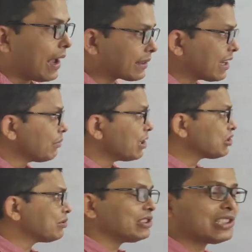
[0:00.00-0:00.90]
আজকে আমরা
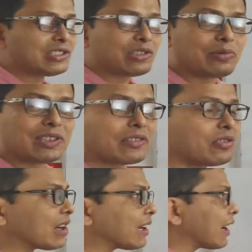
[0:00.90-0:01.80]
সমস্যার সমাধান
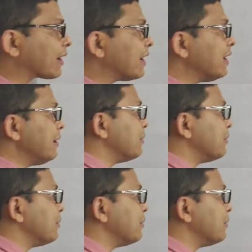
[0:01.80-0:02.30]
করার আগে